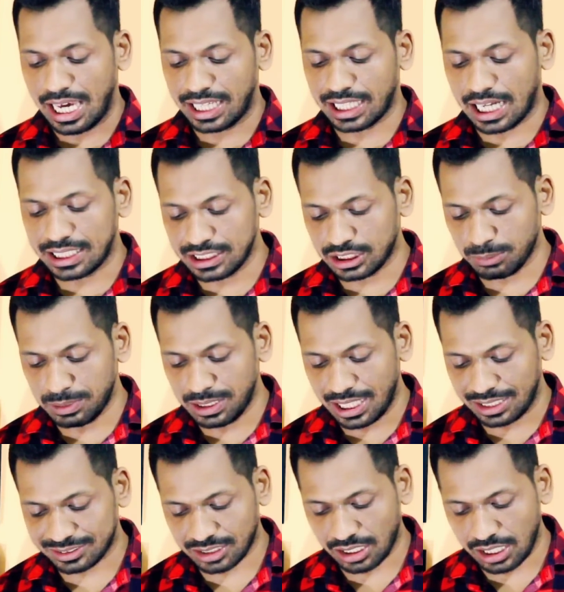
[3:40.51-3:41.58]
एंड आदित्य
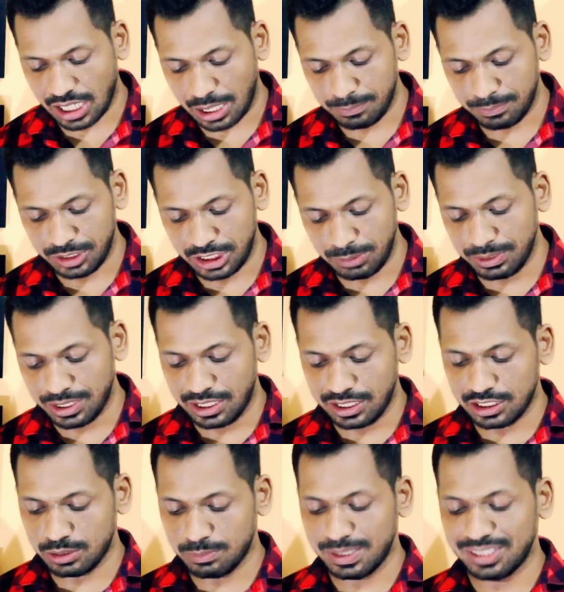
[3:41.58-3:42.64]
बिरला सन लाइफ
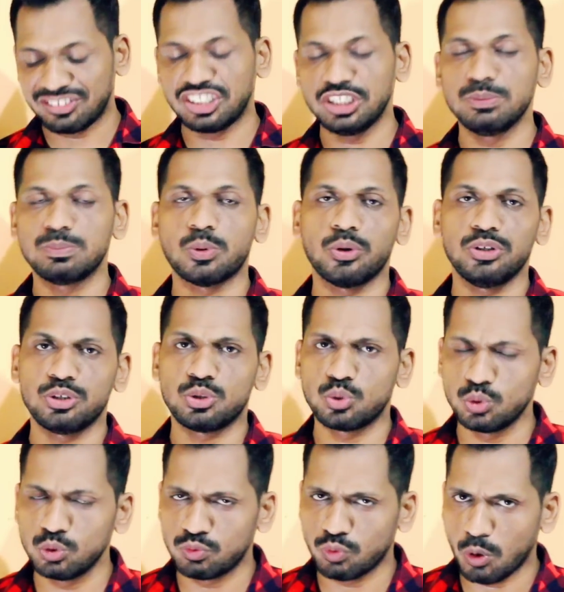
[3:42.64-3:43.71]
डिविडेंड यील्ड में
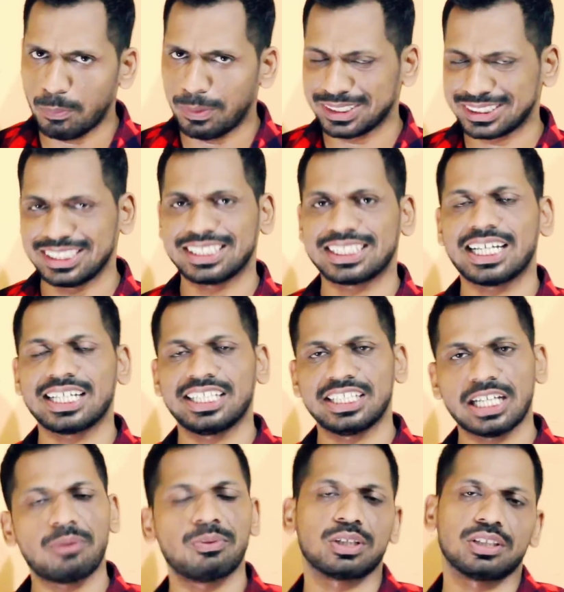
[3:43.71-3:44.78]
3.24 परसेंट का
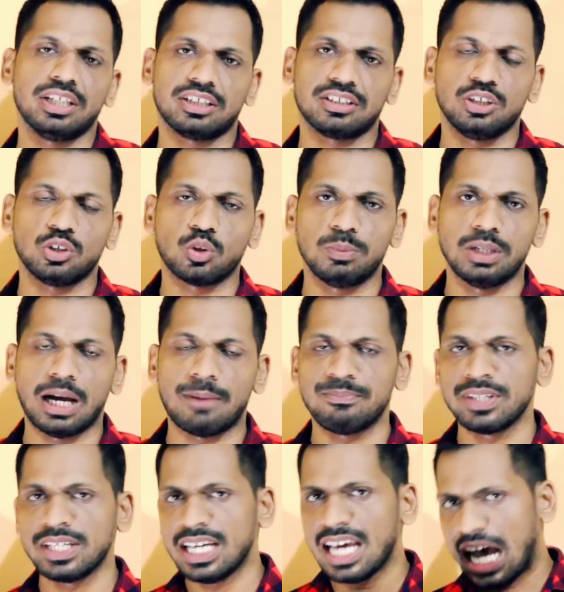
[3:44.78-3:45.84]
गिरावट देखने को मिला
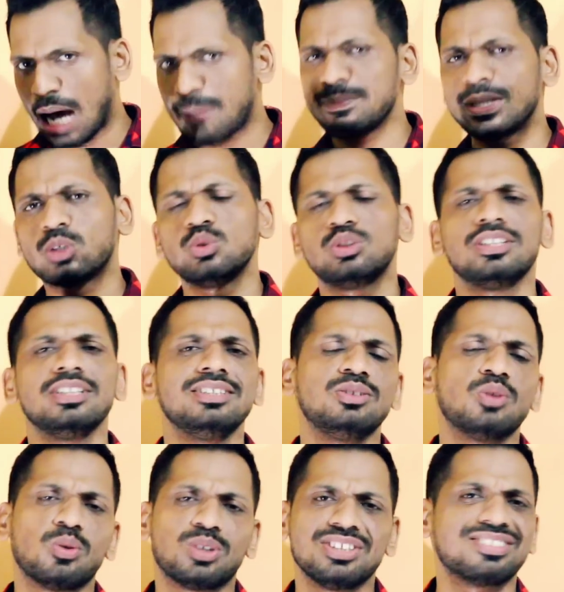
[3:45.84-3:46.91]
आपने कुछ
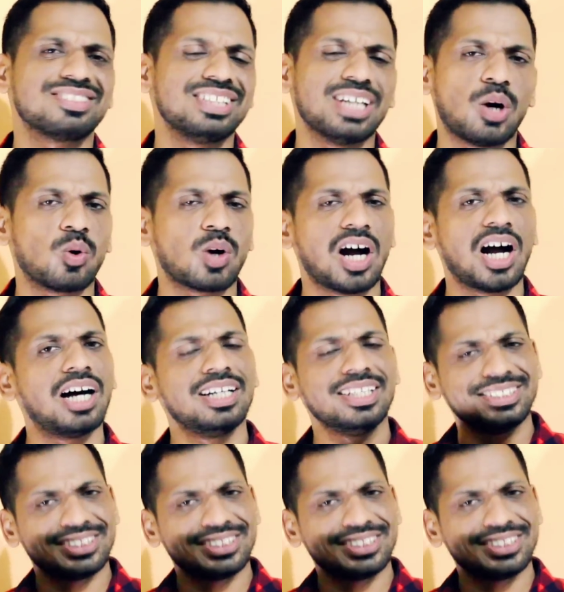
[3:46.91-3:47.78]
चीज़ नोटिस किया होगा